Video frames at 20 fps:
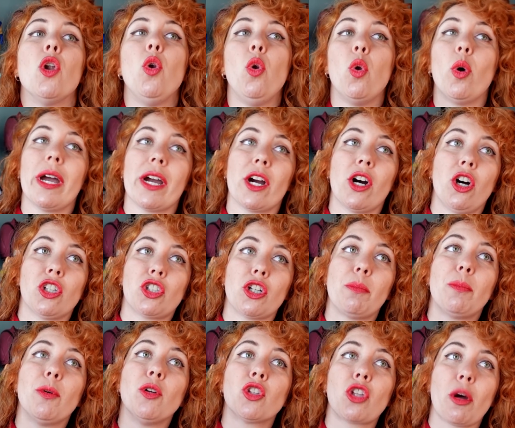Luego
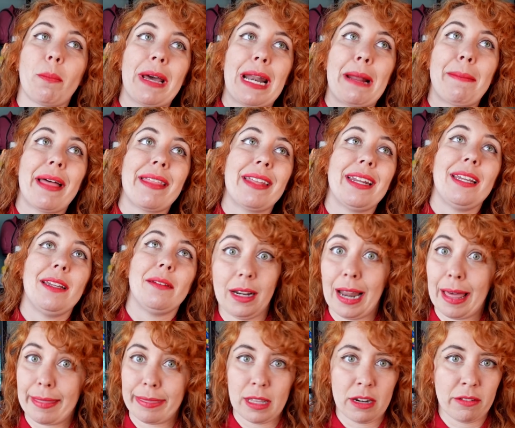otro punto para Madrid,
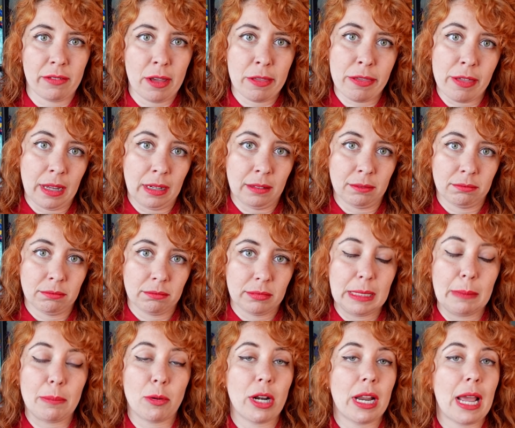la cerveza.
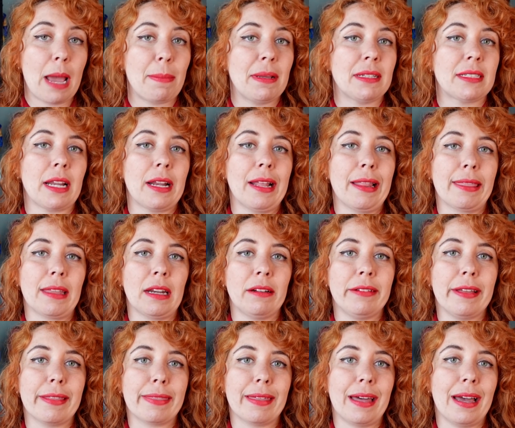Te pones a pensar en
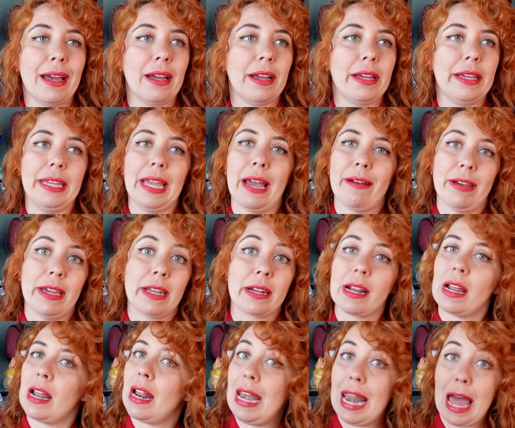cerveza y a
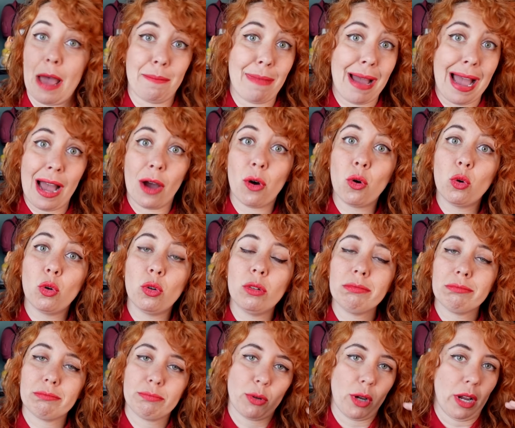ver, la
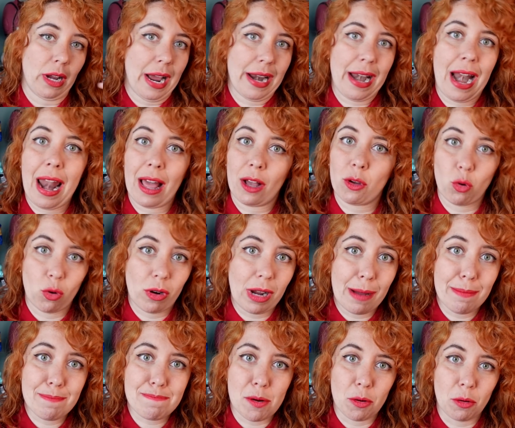Mau pues gana la Cruz
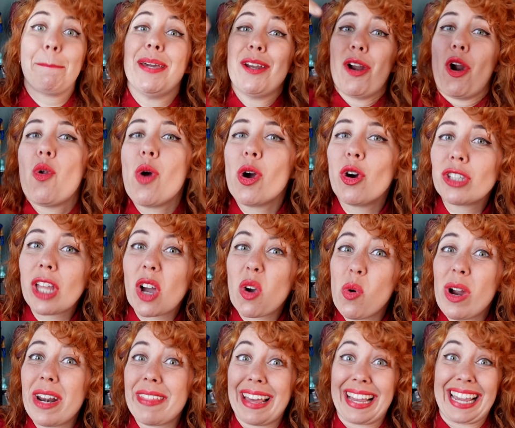Campo. Pero luego te
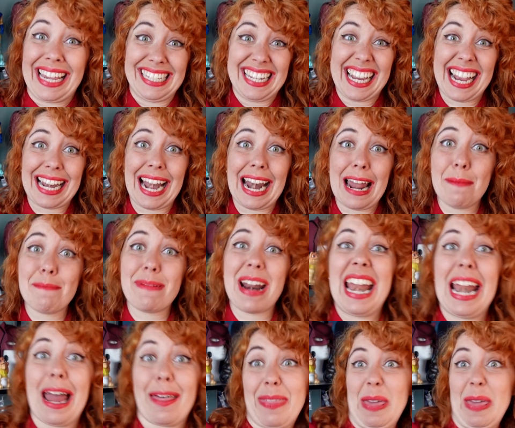acuerdas que llega la Alhambra y la